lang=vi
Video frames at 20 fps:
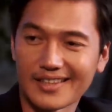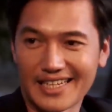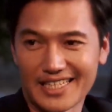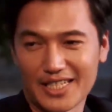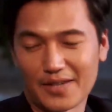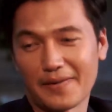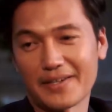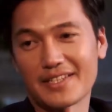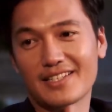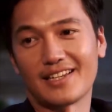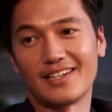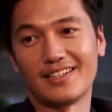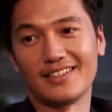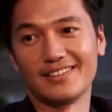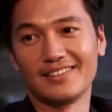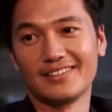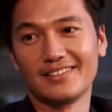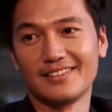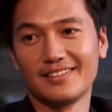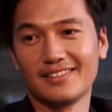tại sao phải sợ
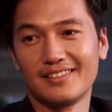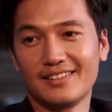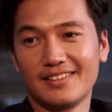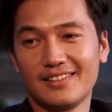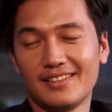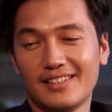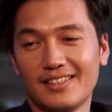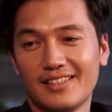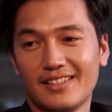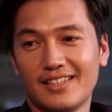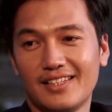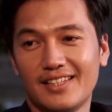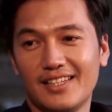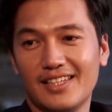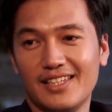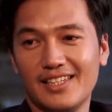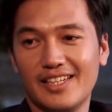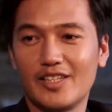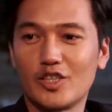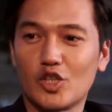
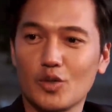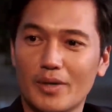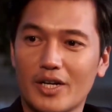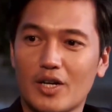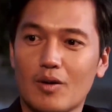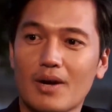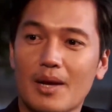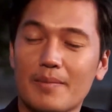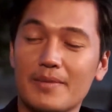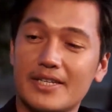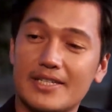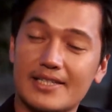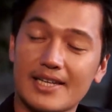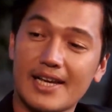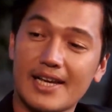nếu như tụi mình không làm gì